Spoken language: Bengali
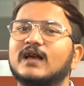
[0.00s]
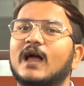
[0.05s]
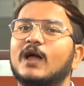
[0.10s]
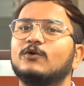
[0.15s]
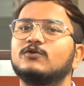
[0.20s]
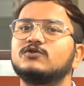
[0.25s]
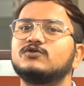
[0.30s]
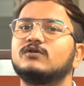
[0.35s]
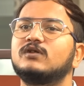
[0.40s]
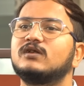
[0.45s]

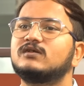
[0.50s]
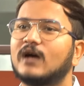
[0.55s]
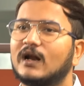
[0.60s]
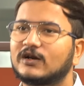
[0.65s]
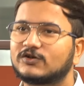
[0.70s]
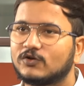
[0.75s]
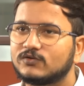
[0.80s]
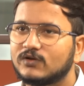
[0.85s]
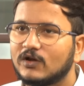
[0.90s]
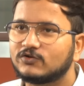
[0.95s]
সায়ন যদি
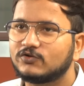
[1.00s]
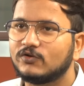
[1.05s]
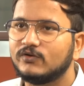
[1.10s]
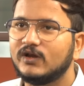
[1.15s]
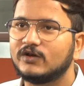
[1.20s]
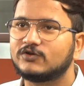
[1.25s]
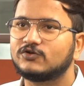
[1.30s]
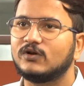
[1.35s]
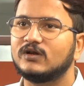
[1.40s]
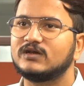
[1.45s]
চার শতাংশ
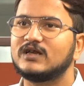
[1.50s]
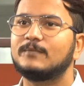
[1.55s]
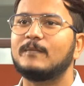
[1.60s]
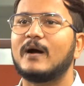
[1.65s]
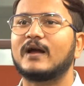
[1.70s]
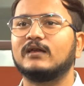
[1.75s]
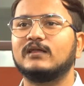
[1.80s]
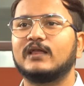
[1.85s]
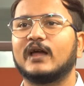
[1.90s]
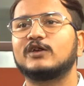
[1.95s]
নিয়ে চলে
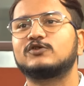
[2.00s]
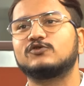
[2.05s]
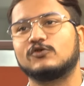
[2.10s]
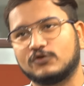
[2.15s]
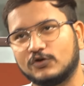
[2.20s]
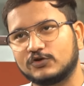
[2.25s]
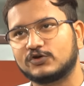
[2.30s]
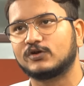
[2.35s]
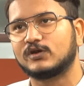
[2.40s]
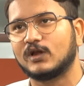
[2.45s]
যায় বাকি থাকে
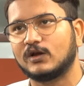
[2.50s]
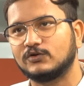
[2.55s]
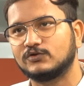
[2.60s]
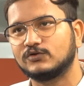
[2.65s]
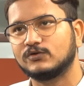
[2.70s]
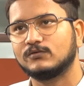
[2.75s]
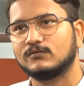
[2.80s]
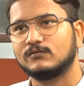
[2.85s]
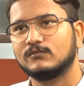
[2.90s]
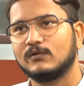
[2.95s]
চোদ্দ
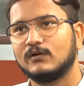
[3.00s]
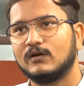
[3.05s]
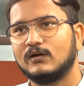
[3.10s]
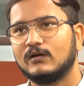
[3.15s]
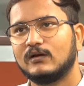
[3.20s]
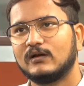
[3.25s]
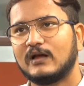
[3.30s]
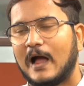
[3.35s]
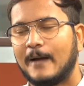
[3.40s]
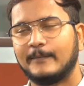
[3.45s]
শতাংশ
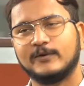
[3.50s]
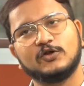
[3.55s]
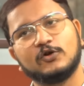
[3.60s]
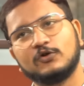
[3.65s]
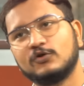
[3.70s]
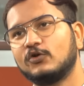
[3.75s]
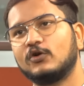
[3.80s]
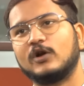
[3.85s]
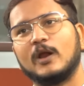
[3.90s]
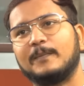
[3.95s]
আমি
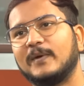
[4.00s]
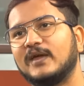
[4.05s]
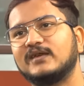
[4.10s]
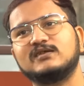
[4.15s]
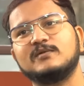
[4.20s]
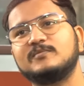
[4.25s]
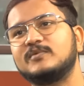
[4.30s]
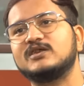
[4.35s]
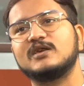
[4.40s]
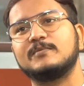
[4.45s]
ধরুন ওটা
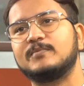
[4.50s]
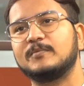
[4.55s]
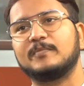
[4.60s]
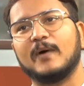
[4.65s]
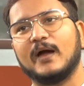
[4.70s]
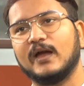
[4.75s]
পেয়েছি বিজেপি